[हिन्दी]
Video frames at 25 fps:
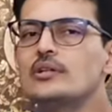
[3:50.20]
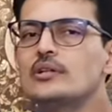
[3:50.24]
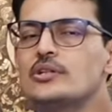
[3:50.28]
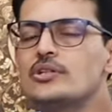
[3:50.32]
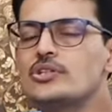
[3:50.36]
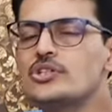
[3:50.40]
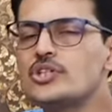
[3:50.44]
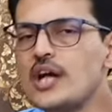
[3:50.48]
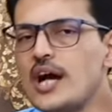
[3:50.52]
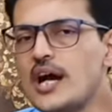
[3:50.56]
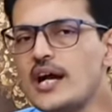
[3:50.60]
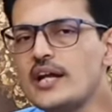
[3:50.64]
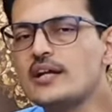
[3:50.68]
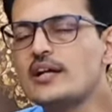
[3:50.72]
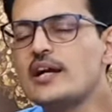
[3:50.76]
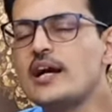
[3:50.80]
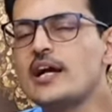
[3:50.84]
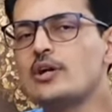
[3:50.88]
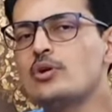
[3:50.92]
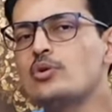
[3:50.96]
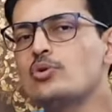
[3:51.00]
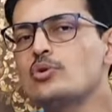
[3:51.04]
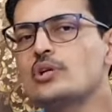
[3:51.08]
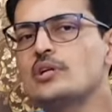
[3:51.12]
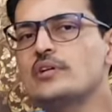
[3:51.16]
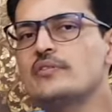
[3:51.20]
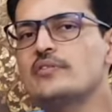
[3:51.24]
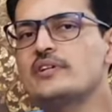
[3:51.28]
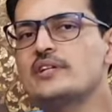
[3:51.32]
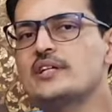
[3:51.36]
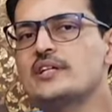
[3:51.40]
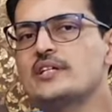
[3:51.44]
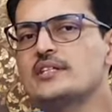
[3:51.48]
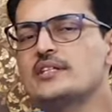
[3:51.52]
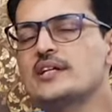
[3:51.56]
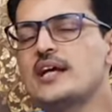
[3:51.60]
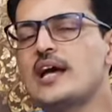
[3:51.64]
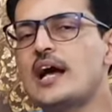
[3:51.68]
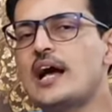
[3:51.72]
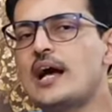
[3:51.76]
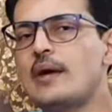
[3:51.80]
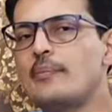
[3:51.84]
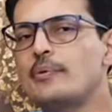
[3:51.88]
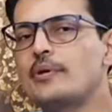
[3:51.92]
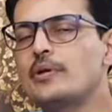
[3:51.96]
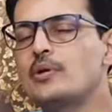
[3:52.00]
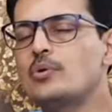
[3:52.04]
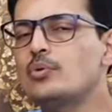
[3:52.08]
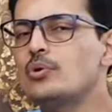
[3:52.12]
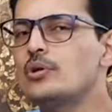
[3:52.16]
चार कारणों की वजह से
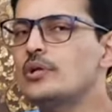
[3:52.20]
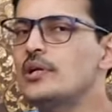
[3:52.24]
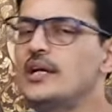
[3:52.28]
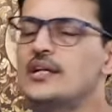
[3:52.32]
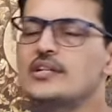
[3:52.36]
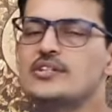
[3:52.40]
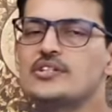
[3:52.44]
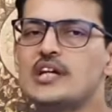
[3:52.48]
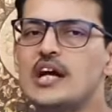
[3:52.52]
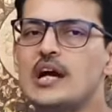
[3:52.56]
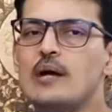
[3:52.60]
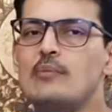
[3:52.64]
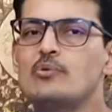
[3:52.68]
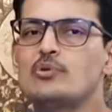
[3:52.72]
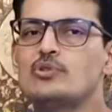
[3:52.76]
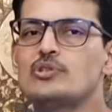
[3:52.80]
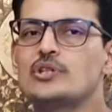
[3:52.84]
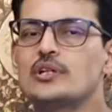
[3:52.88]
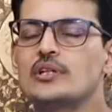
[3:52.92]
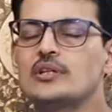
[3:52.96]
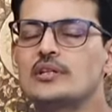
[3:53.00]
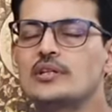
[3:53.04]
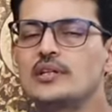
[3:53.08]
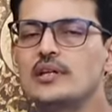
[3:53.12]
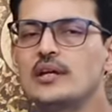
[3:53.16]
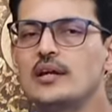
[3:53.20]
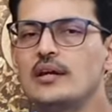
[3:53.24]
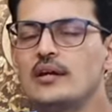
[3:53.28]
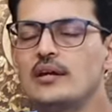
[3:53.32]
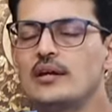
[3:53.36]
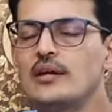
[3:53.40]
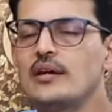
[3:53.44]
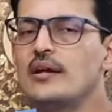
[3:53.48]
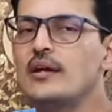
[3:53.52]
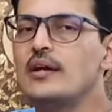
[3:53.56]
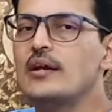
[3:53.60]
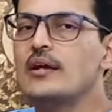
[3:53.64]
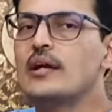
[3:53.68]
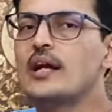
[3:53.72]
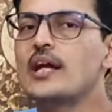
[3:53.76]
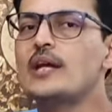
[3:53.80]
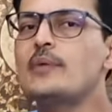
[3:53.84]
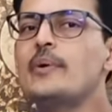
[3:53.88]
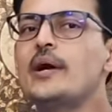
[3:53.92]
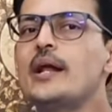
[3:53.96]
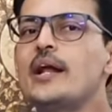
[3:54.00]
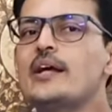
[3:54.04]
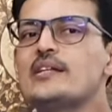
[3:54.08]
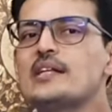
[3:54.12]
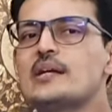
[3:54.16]
आपकी उंगलियां जाम हो सकती है कई
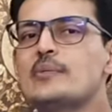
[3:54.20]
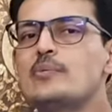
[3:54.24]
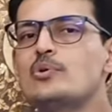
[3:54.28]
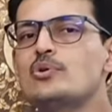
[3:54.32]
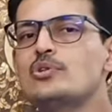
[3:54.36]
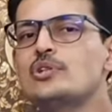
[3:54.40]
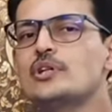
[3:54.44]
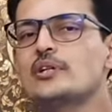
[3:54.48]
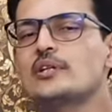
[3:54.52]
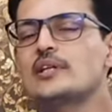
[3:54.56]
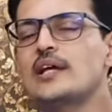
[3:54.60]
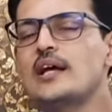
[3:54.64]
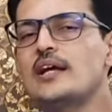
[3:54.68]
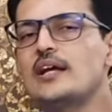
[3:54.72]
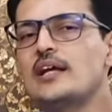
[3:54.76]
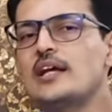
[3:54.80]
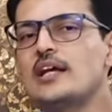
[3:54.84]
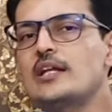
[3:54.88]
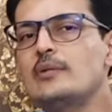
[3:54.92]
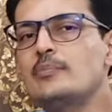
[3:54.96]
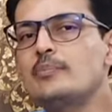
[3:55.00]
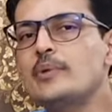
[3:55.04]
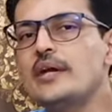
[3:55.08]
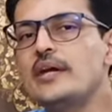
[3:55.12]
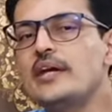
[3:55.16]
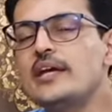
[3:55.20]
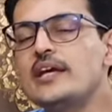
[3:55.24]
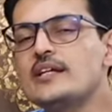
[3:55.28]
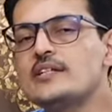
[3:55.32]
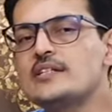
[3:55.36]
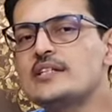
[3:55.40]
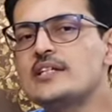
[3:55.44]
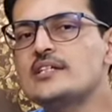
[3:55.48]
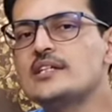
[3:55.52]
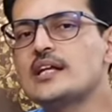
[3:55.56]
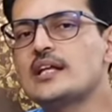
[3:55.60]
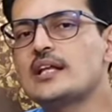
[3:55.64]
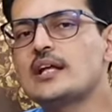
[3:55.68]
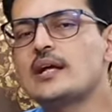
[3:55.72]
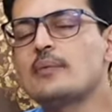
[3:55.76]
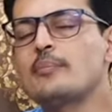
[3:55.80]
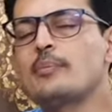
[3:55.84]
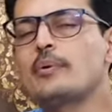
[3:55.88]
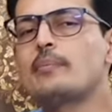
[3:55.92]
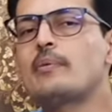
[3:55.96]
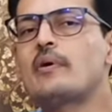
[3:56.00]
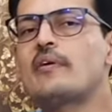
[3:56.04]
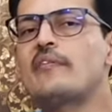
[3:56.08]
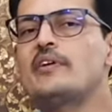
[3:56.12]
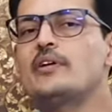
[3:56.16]
बार ऐसा भी हो सकता है कि इनमें एक से ज़्यादा
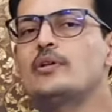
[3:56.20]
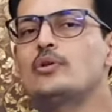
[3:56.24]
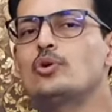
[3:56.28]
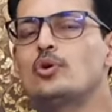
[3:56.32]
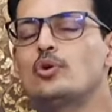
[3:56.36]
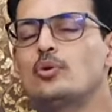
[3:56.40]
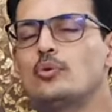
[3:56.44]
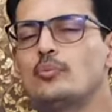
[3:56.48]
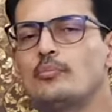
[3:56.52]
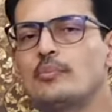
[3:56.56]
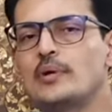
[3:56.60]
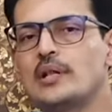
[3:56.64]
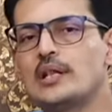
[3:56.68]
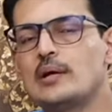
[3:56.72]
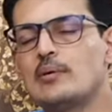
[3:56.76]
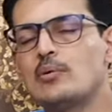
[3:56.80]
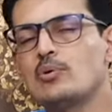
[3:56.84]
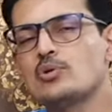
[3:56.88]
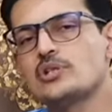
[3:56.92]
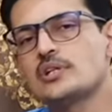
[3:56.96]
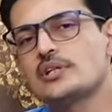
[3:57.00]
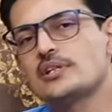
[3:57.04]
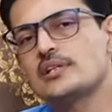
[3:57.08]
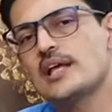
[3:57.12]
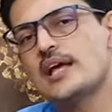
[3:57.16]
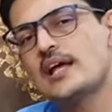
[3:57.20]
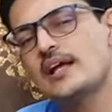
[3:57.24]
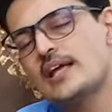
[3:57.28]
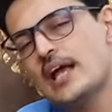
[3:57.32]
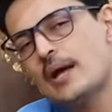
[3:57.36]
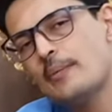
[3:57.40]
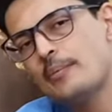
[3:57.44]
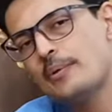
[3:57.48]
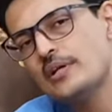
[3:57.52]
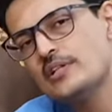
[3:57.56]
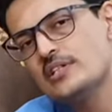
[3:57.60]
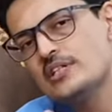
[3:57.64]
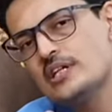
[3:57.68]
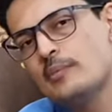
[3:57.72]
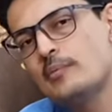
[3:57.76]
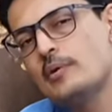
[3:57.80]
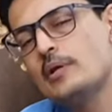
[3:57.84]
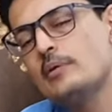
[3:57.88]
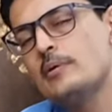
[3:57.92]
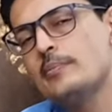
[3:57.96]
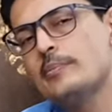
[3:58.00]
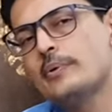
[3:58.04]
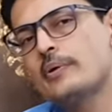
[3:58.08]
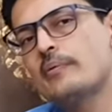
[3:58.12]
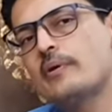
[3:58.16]
प्रभावित हो मतलब हो सकता है कि आपकी
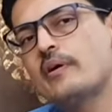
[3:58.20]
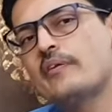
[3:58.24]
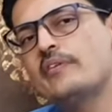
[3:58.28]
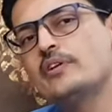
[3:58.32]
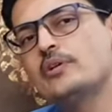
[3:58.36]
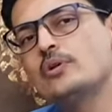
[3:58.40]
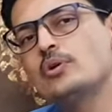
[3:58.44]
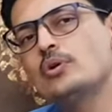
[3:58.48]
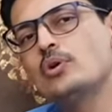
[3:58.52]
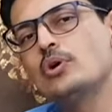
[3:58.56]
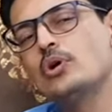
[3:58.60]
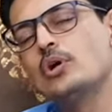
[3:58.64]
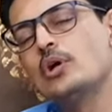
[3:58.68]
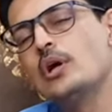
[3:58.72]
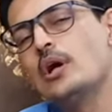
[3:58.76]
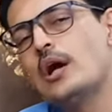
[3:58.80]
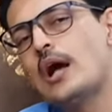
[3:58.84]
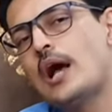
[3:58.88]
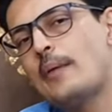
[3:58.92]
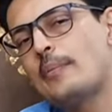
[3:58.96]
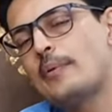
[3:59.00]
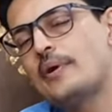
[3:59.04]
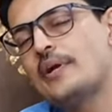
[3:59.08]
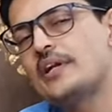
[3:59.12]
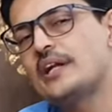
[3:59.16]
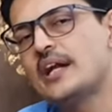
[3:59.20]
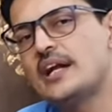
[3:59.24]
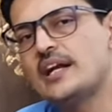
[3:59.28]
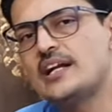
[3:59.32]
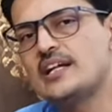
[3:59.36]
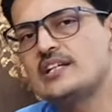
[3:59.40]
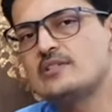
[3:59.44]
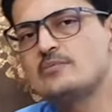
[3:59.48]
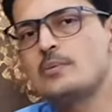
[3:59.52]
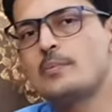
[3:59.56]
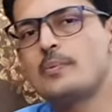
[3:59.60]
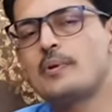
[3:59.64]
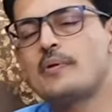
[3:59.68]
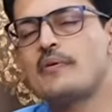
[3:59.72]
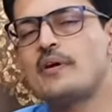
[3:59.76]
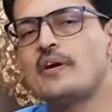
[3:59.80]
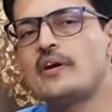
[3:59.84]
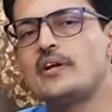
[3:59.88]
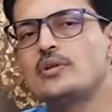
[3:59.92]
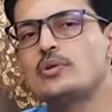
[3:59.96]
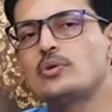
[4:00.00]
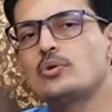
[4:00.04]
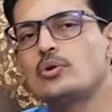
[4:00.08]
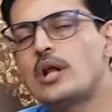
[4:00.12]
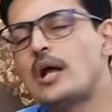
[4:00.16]
चमड़ी भी प्रभावित हो आपकी टेंडेंस भी
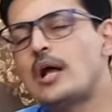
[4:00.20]
प्रभावित हो और